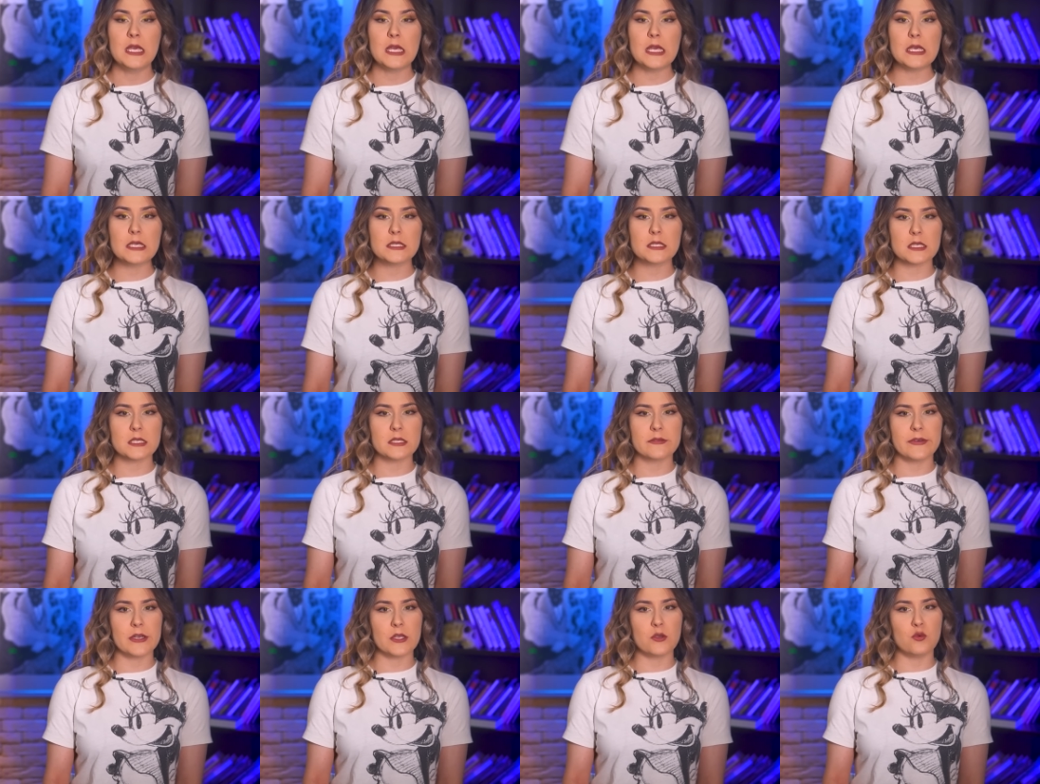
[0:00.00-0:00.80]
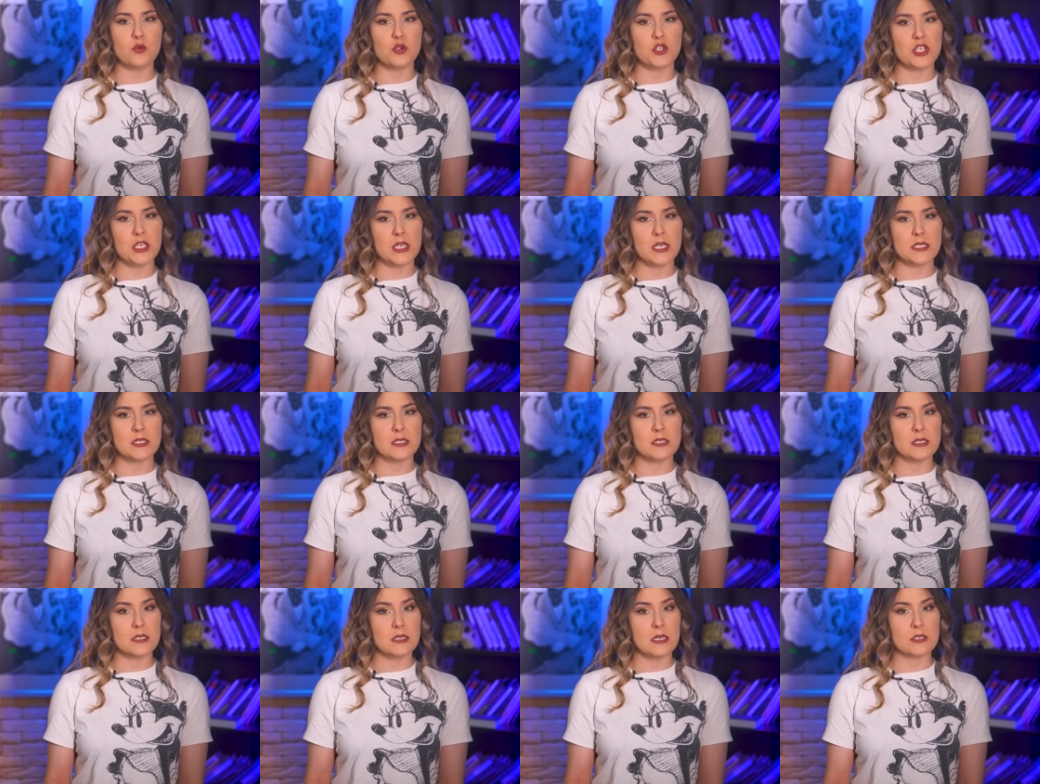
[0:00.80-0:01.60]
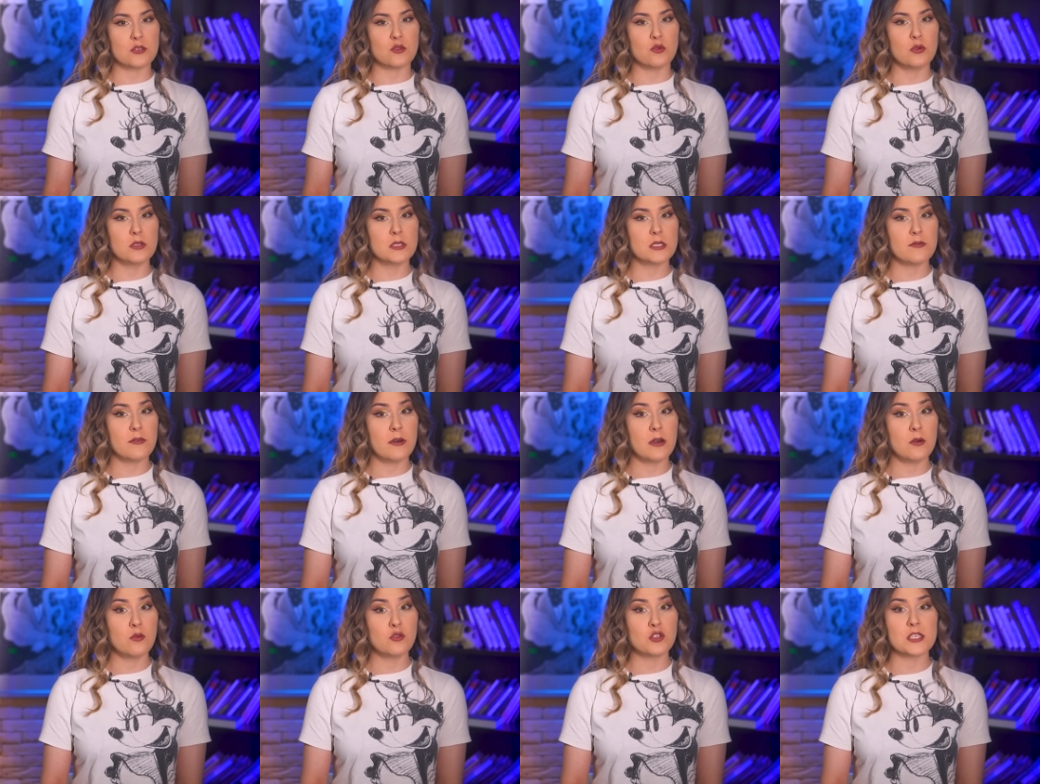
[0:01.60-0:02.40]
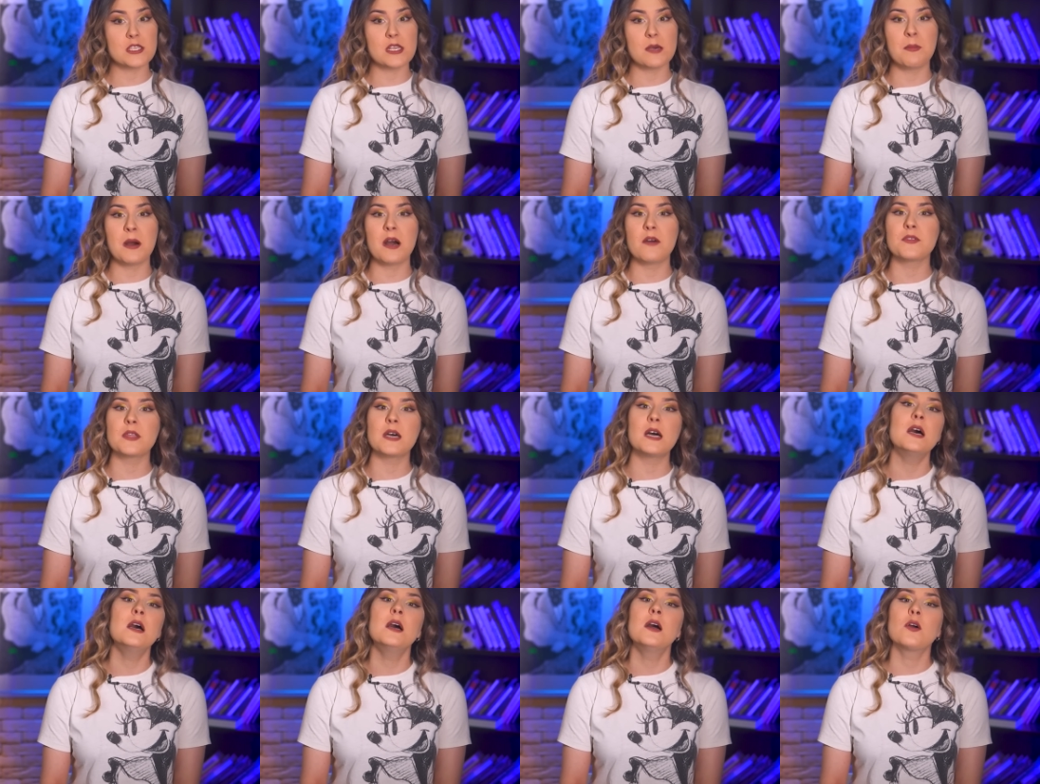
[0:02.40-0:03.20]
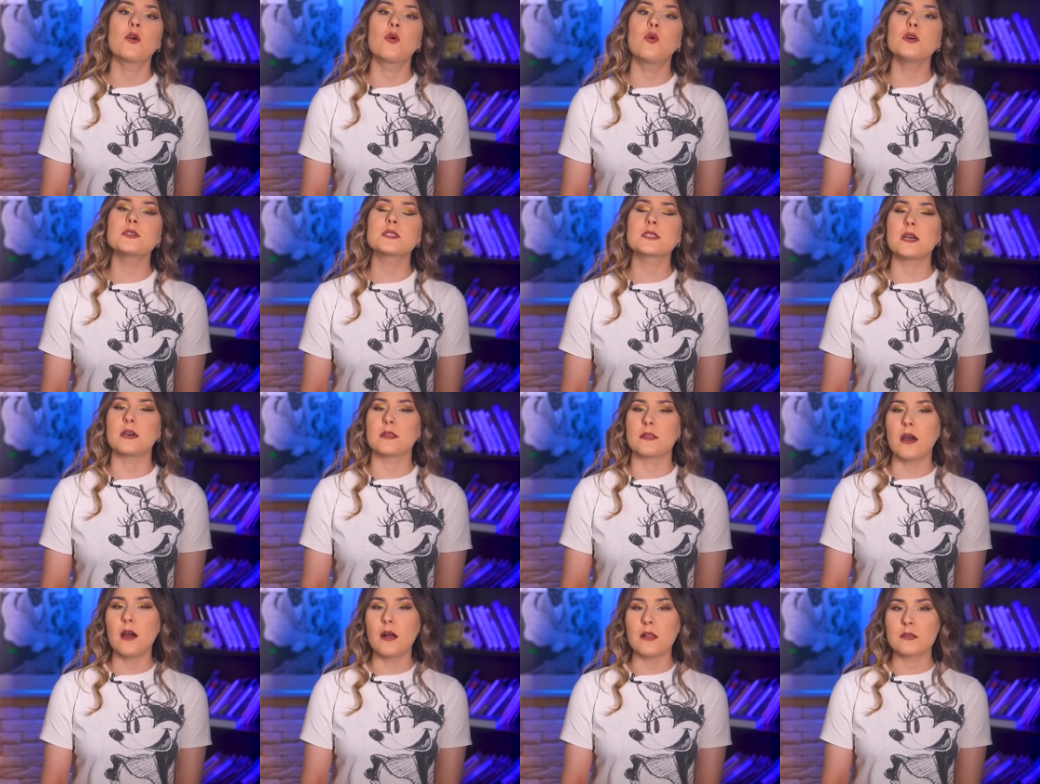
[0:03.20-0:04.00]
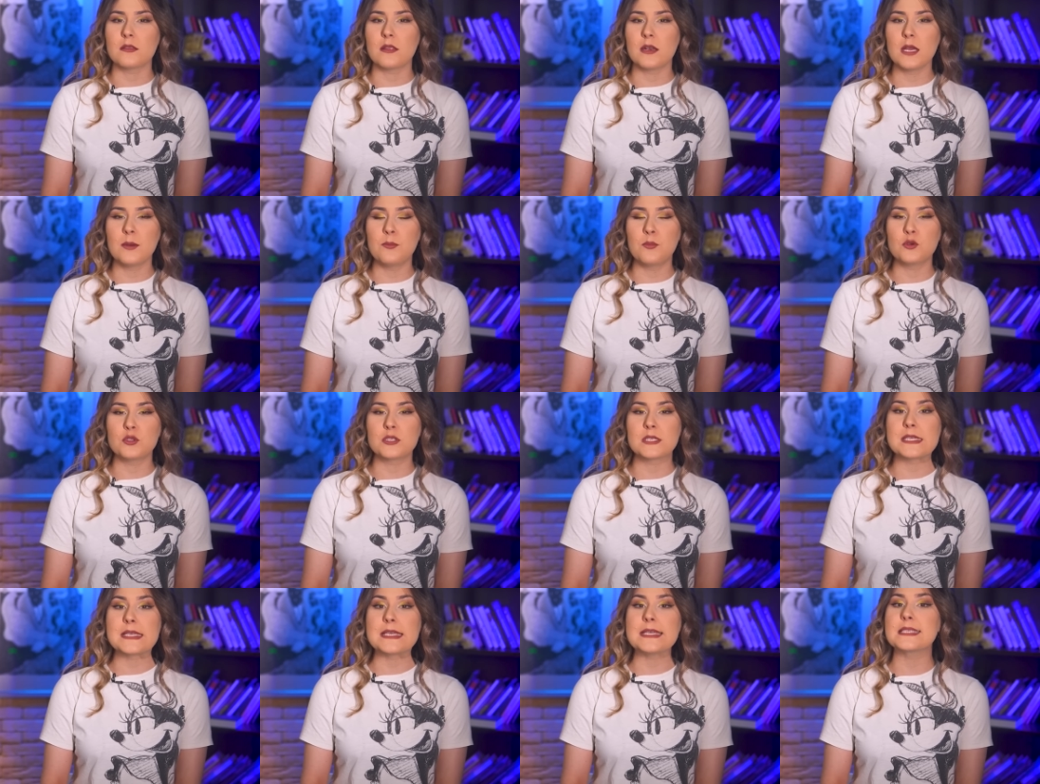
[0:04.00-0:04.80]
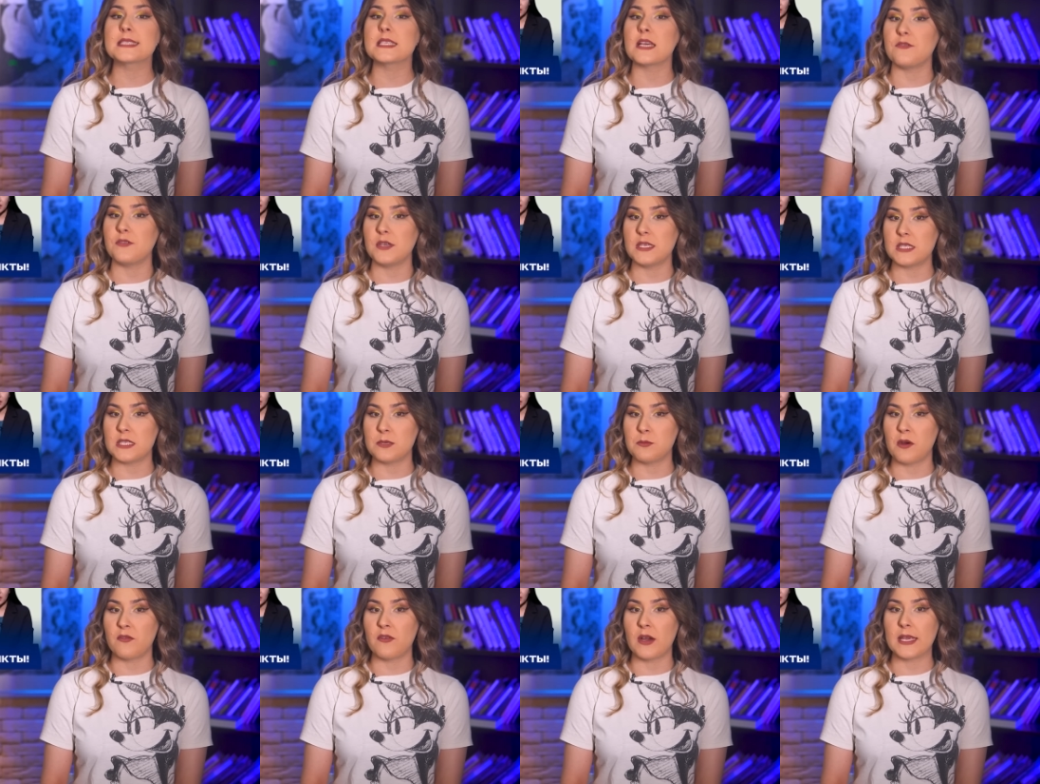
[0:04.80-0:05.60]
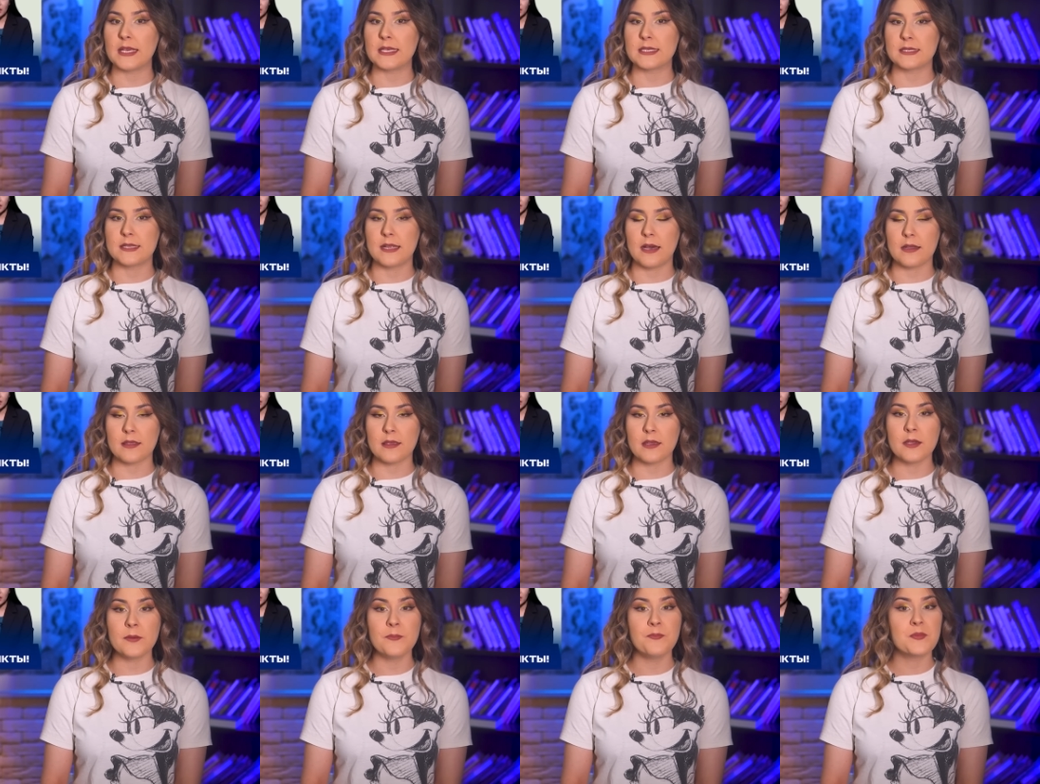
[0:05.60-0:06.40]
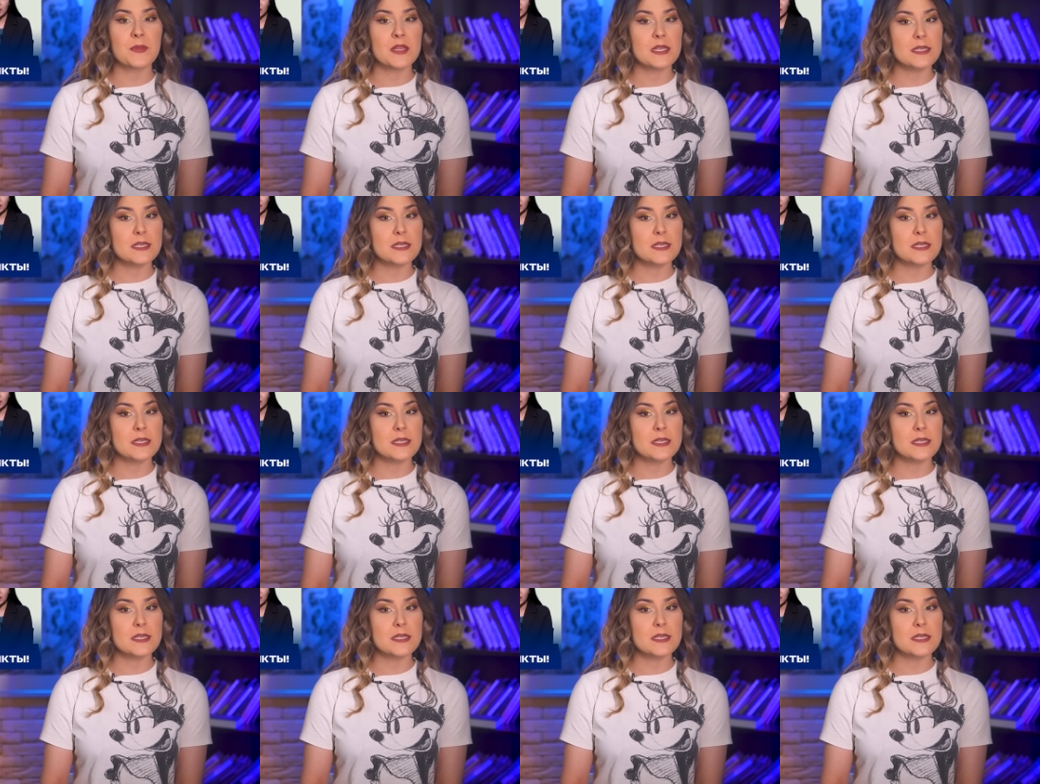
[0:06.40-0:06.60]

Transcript: И за свою честь и достоинство, уже забавно, Госканал требует с независимого издания